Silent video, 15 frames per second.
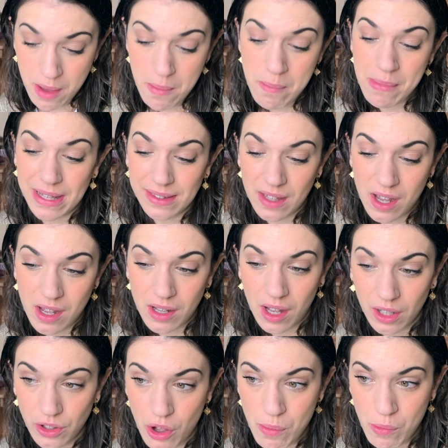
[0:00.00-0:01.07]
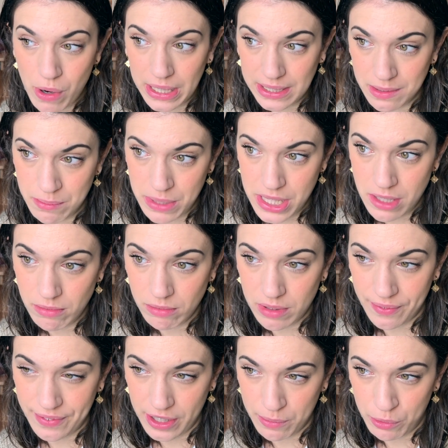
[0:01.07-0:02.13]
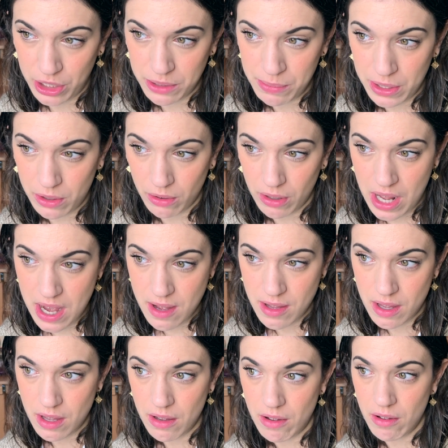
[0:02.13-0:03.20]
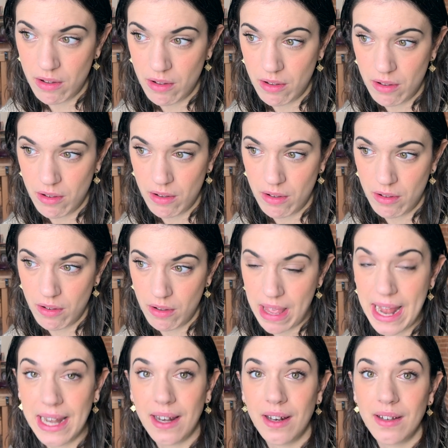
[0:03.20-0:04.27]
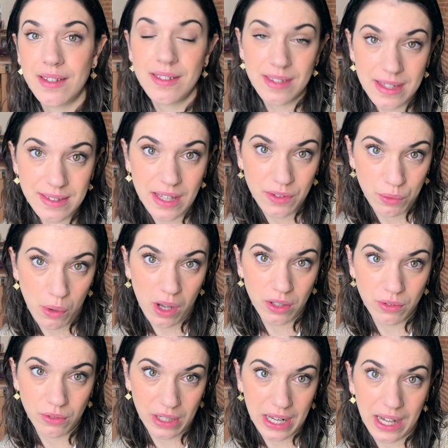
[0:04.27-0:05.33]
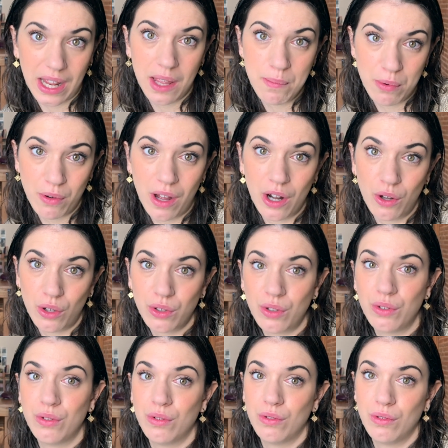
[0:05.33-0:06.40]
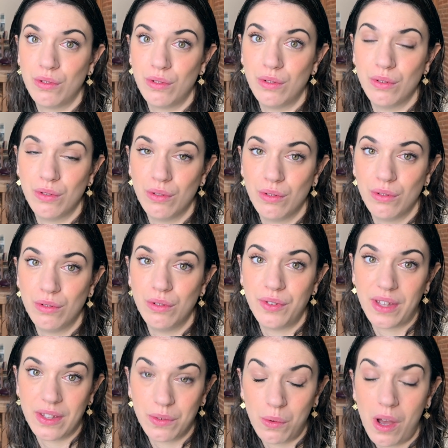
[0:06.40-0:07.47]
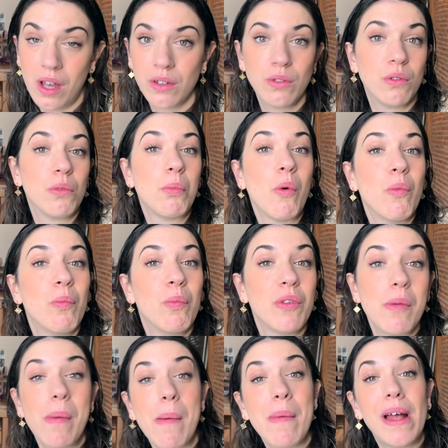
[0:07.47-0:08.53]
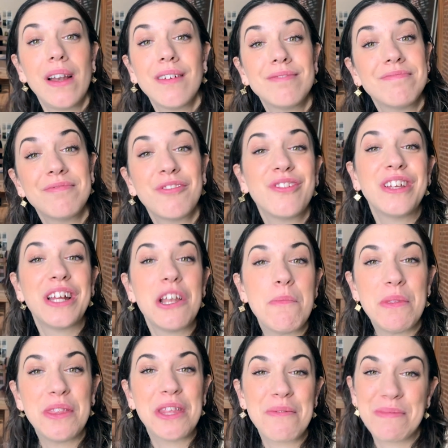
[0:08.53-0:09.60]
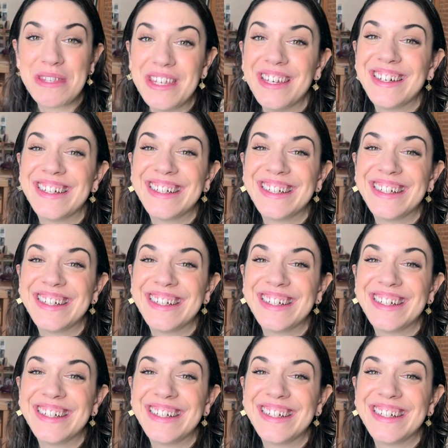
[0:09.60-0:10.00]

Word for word: Maintenant, en un mois et demi, ça fait un mois et demi qu'on l'a, euh, elle sait s'asseoir. Donc elle répond à l'ordre de, s'asseoir. Donc bon, c'est pas mal. On va y aller petit à petit.